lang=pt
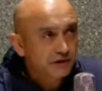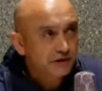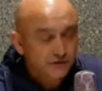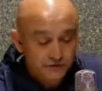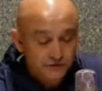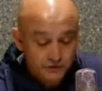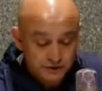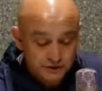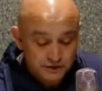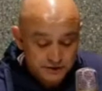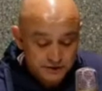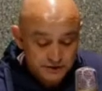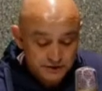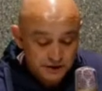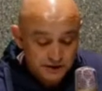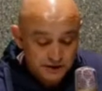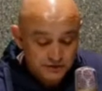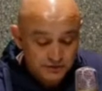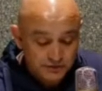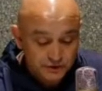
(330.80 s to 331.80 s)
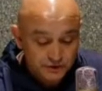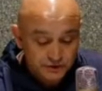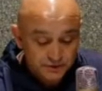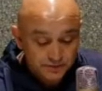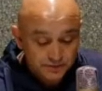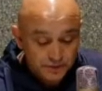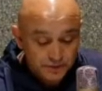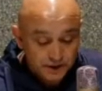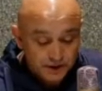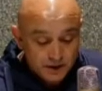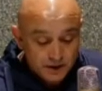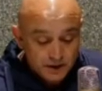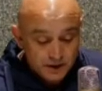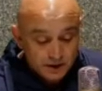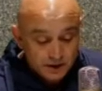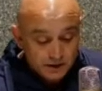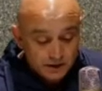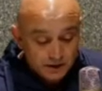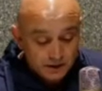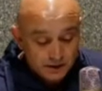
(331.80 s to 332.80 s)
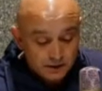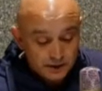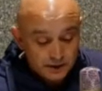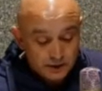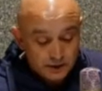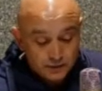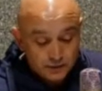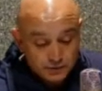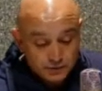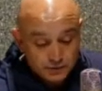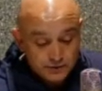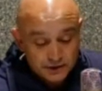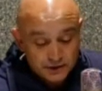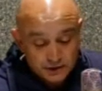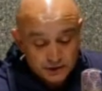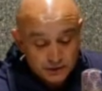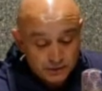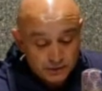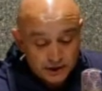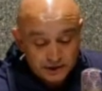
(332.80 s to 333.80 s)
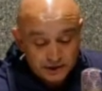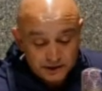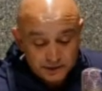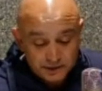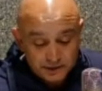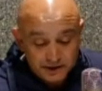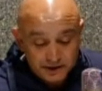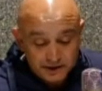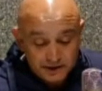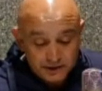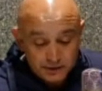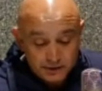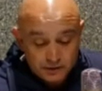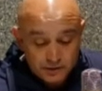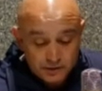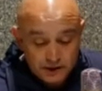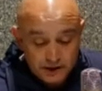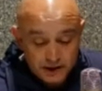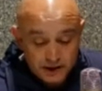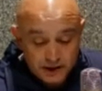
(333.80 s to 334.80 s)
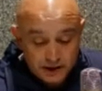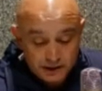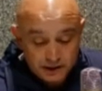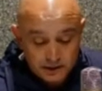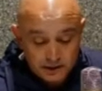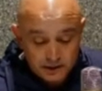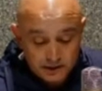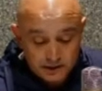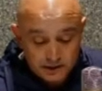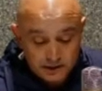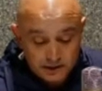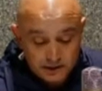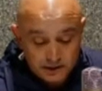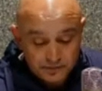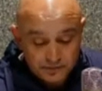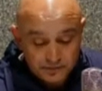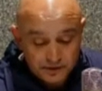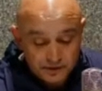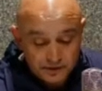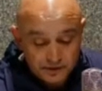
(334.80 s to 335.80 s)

as eleições. As eleições rebelam, pois cada qual interpreta como quer, eh,